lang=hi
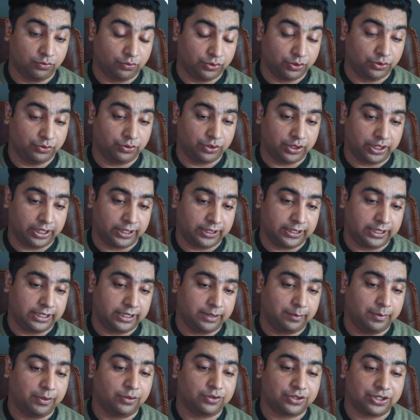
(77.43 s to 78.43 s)
हुई हुई हैं
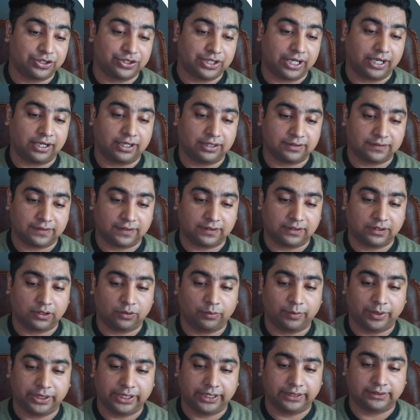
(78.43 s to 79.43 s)
ठीक है मैं उसे चेक कर
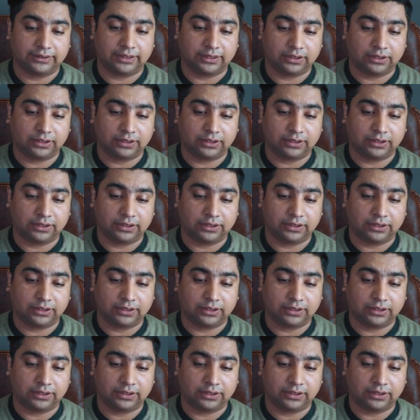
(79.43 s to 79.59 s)
सकता हूँ मैं देख